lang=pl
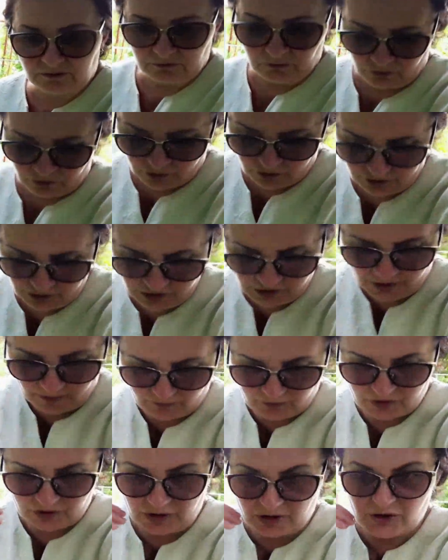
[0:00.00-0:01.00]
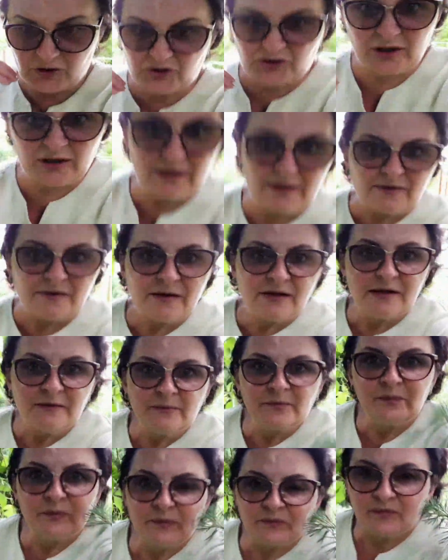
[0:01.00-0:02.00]
już dzisiaj przyjeżdża.
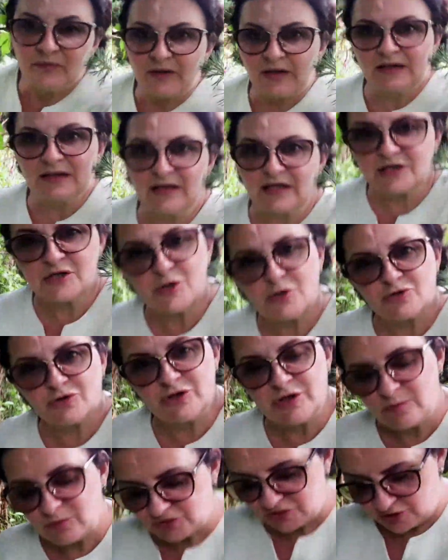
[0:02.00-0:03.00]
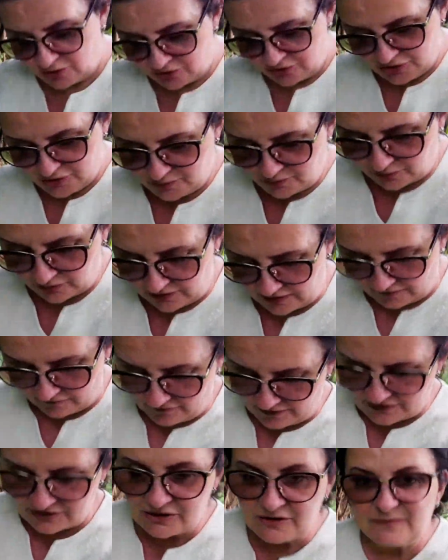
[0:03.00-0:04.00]
Także już nie muszę chodzić
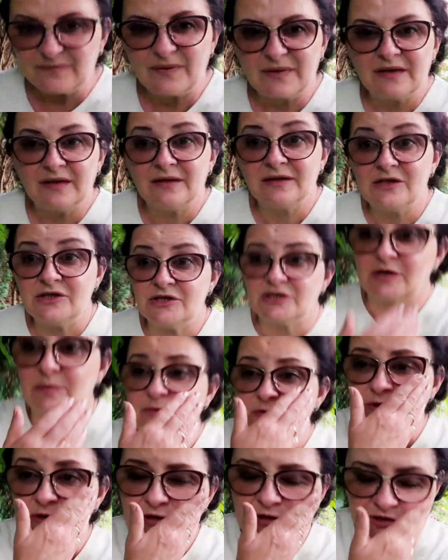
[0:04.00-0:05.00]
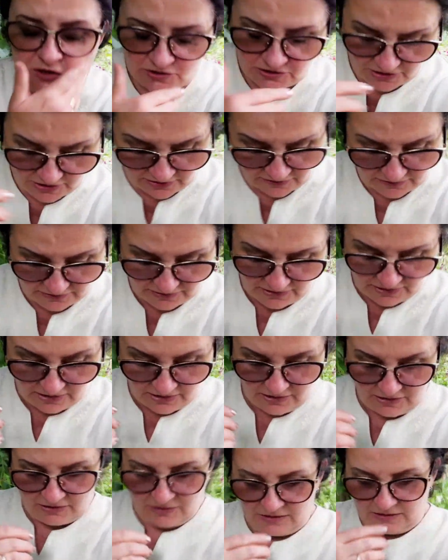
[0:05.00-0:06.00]
podlewać. Dzisiaj przyjeżdża
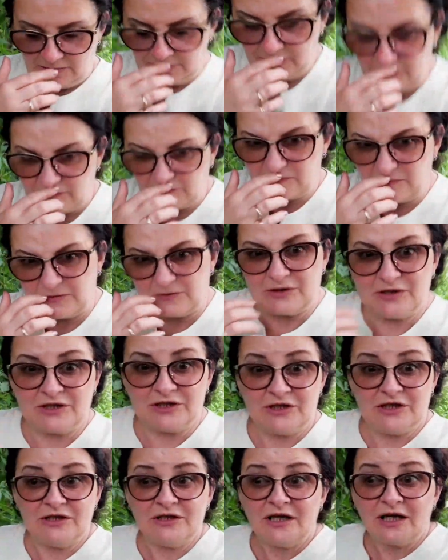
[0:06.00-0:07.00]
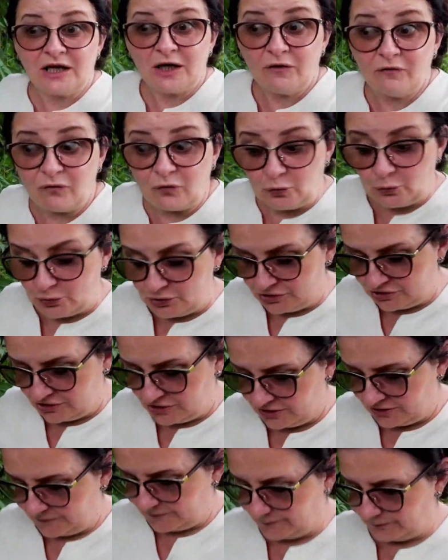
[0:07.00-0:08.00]
i we wtorek idę na
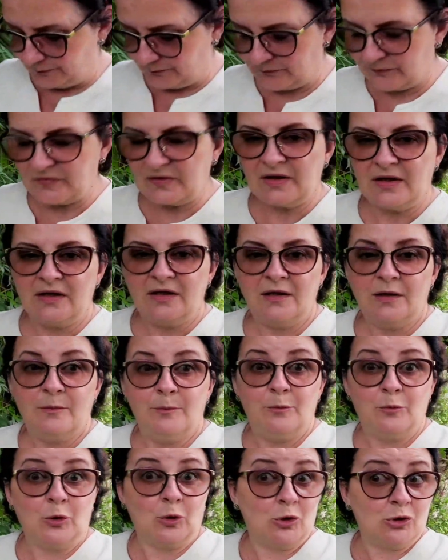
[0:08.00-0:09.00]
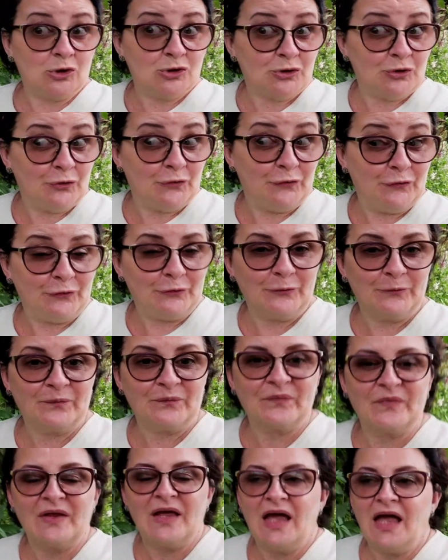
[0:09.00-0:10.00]
kawusię ruszoną
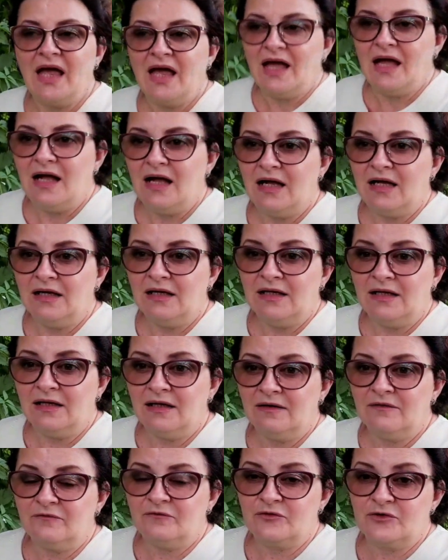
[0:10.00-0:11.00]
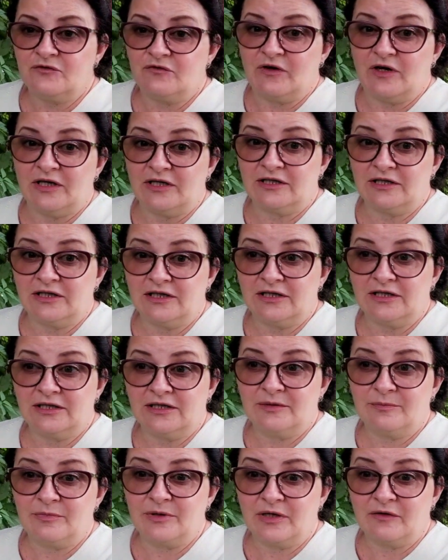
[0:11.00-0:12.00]
a w
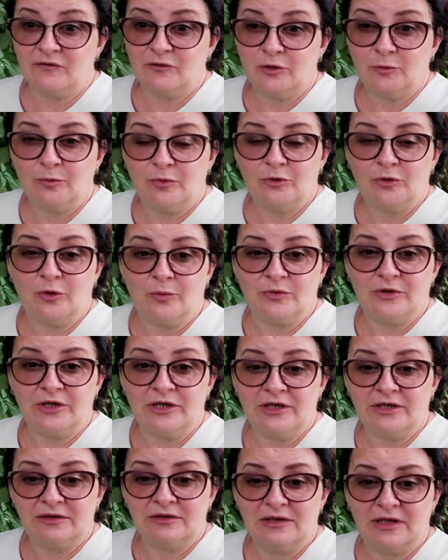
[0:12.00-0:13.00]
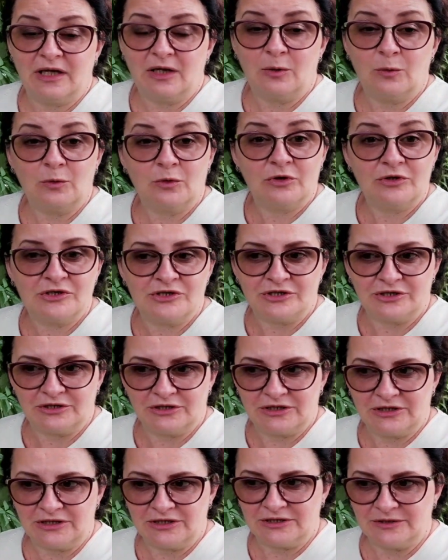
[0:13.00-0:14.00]
czwartek prawdopodobnie na
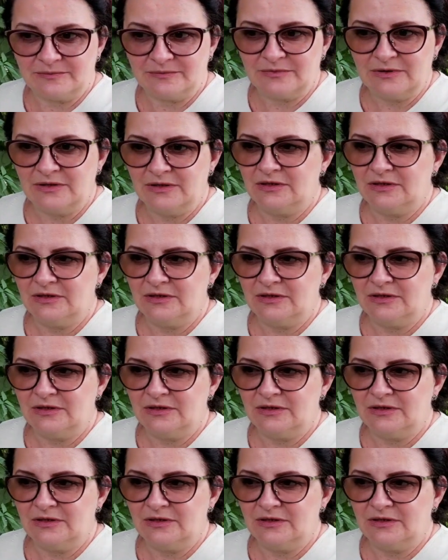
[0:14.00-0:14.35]
urodzinki